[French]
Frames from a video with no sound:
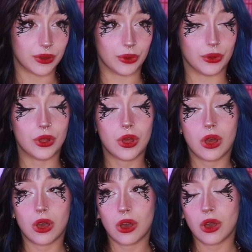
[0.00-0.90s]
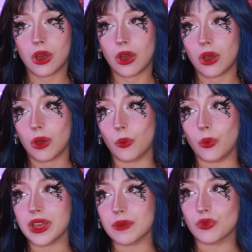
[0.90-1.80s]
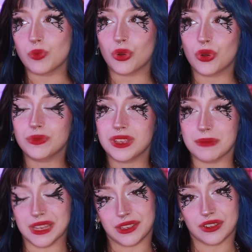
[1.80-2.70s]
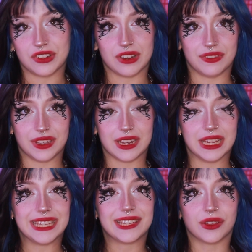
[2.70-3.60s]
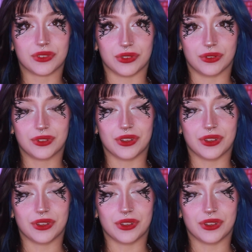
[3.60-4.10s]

Euh, ouais, mon premier mec. J'avais 15 ans.